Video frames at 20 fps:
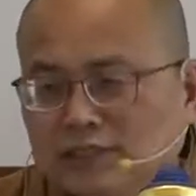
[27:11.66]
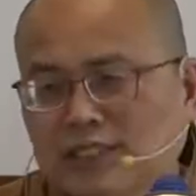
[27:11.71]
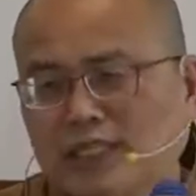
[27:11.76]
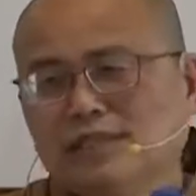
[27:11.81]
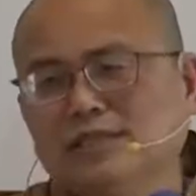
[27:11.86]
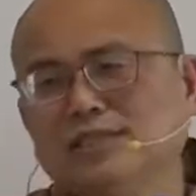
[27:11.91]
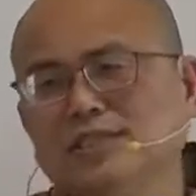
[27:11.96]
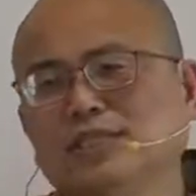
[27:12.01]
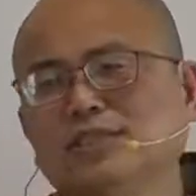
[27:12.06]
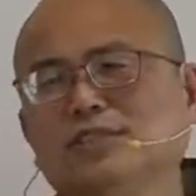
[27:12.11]

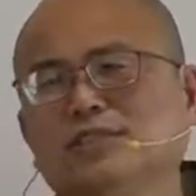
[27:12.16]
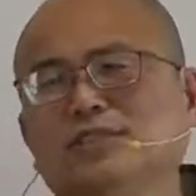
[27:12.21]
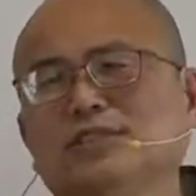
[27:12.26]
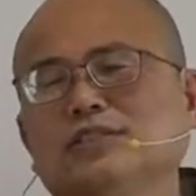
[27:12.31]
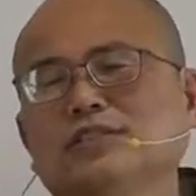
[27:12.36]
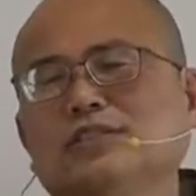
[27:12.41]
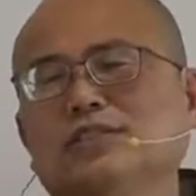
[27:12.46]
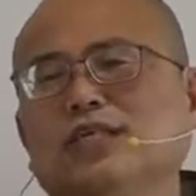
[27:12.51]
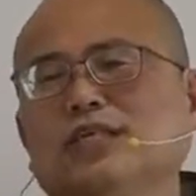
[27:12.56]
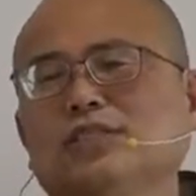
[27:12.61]
三见就是
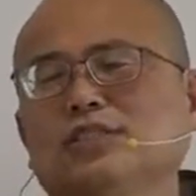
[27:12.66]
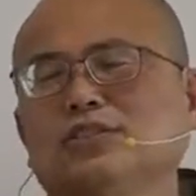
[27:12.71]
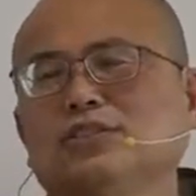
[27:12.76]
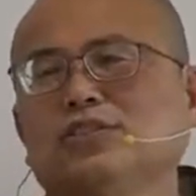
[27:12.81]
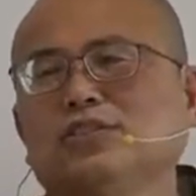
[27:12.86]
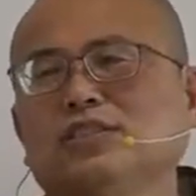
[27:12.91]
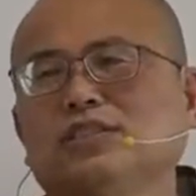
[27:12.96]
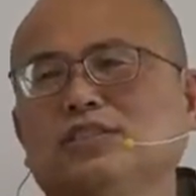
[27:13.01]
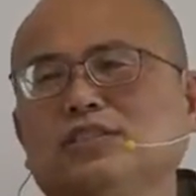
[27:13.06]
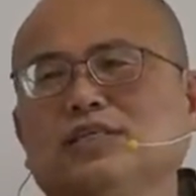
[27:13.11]
借进
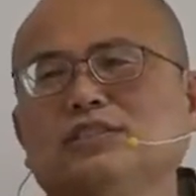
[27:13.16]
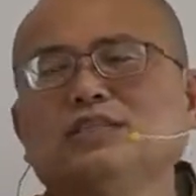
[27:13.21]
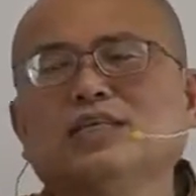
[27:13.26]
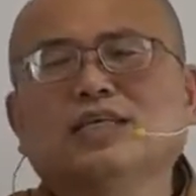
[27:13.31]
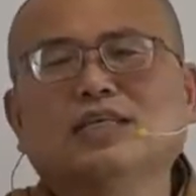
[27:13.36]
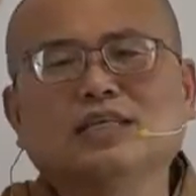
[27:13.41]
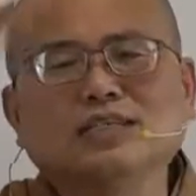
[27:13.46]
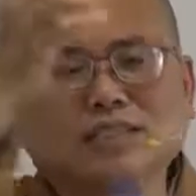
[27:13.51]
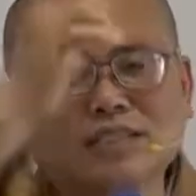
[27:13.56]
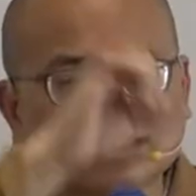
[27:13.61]
去，身
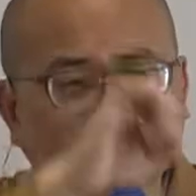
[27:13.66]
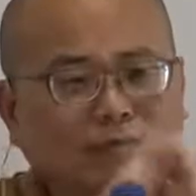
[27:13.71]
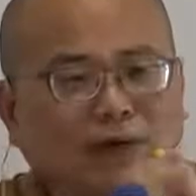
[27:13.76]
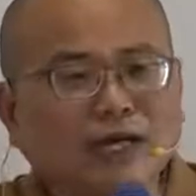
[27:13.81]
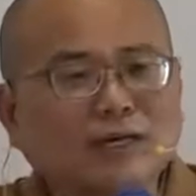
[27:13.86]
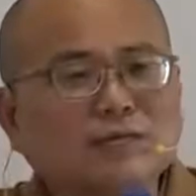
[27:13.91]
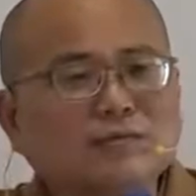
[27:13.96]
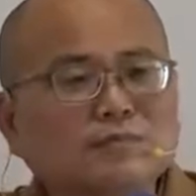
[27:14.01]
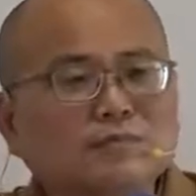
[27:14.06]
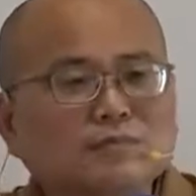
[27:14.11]
见跟疑
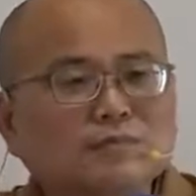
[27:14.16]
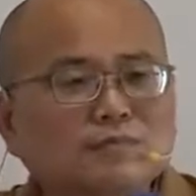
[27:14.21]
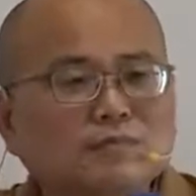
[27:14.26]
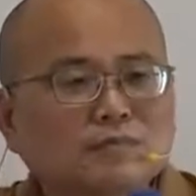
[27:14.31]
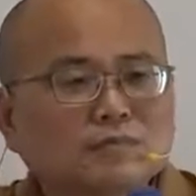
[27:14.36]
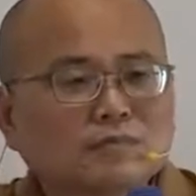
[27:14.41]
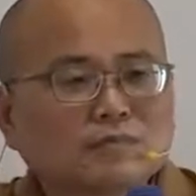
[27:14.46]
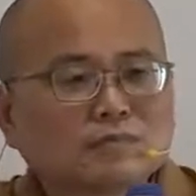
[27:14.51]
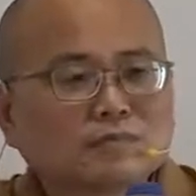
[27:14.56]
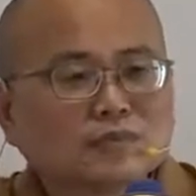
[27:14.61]
嘛，
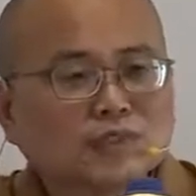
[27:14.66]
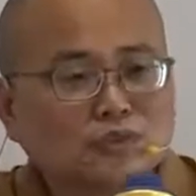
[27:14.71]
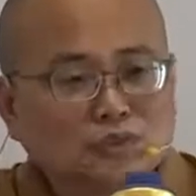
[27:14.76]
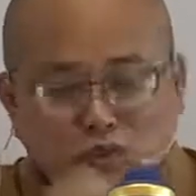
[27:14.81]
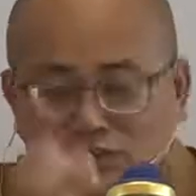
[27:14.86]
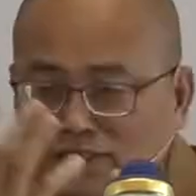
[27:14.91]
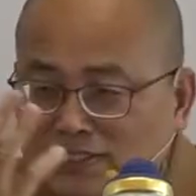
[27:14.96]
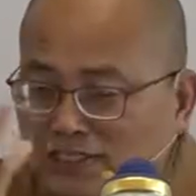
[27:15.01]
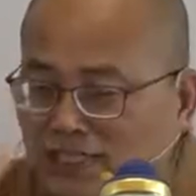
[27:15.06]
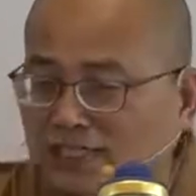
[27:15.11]

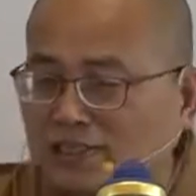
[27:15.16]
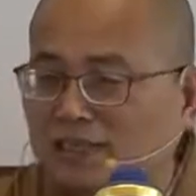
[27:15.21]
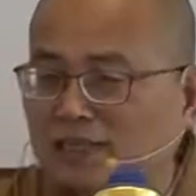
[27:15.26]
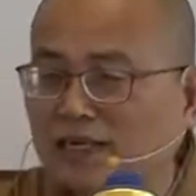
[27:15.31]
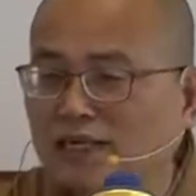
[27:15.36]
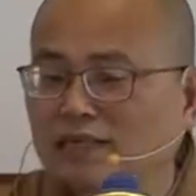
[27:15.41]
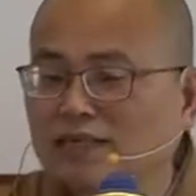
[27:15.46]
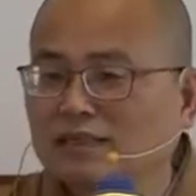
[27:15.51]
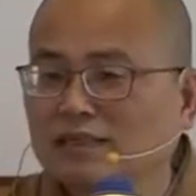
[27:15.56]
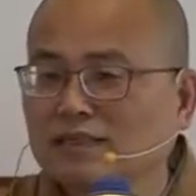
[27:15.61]
就这三个
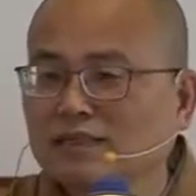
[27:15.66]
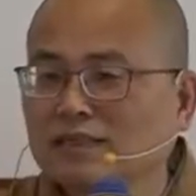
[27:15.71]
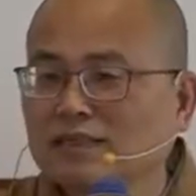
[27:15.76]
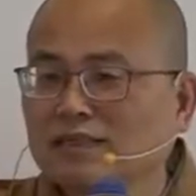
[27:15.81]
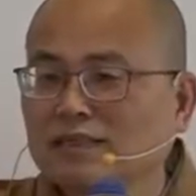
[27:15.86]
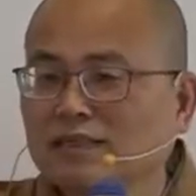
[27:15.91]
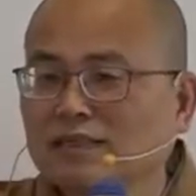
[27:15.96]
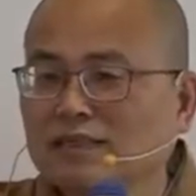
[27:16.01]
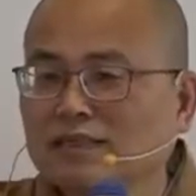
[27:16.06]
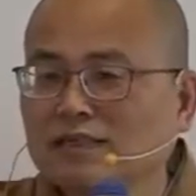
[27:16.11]
啊。
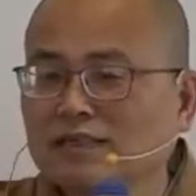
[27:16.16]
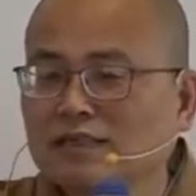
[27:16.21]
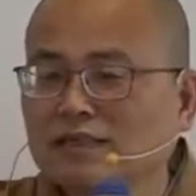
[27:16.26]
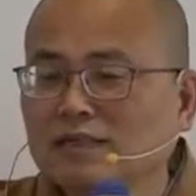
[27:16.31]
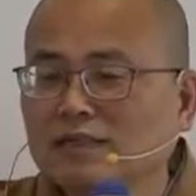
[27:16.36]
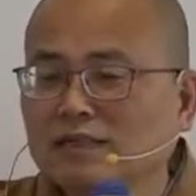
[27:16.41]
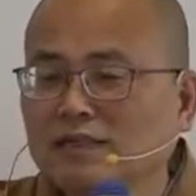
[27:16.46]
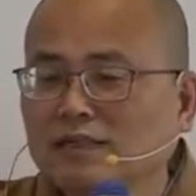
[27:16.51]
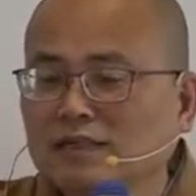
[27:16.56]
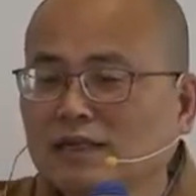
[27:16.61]

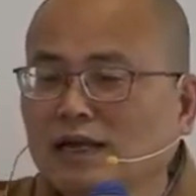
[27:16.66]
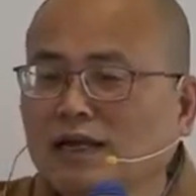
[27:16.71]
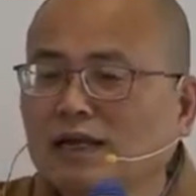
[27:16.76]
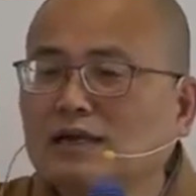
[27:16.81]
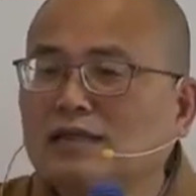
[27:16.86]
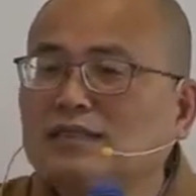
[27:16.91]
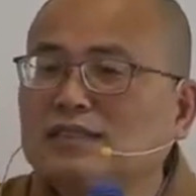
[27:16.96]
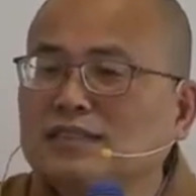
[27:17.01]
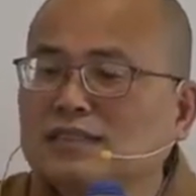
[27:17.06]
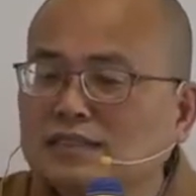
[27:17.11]
那
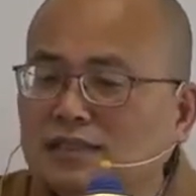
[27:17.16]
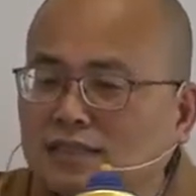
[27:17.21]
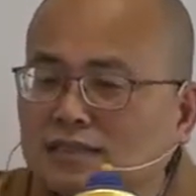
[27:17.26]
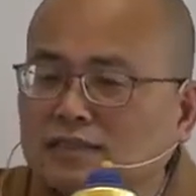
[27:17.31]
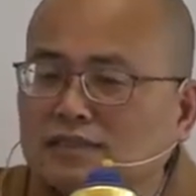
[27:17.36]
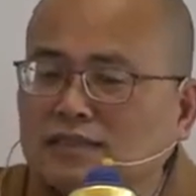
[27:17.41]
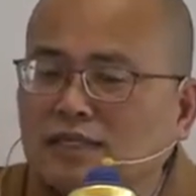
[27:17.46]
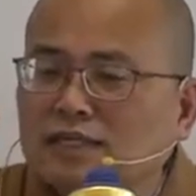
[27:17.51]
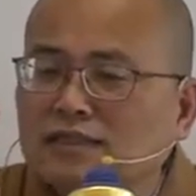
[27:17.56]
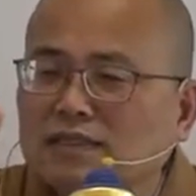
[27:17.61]

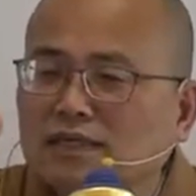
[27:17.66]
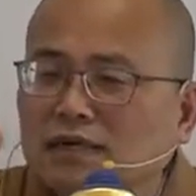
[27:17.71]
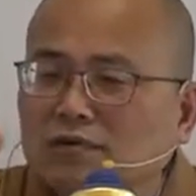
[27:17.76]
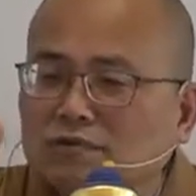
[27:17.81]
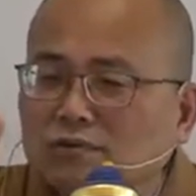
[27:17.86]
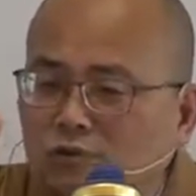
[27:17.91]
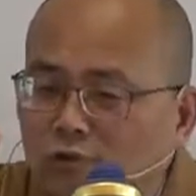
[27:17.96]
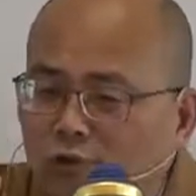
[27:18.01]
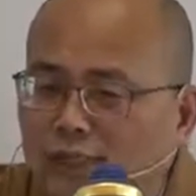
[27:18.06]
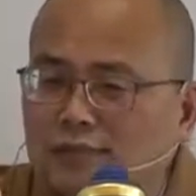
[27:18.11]
身见要
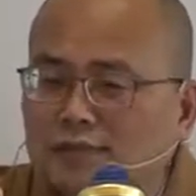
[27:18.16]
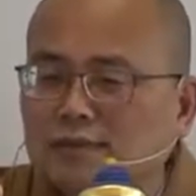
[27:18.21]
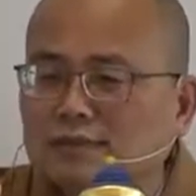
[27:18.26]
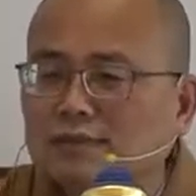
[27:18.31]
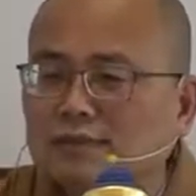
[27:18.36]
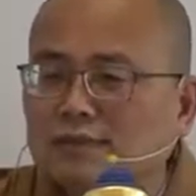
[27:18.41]
断，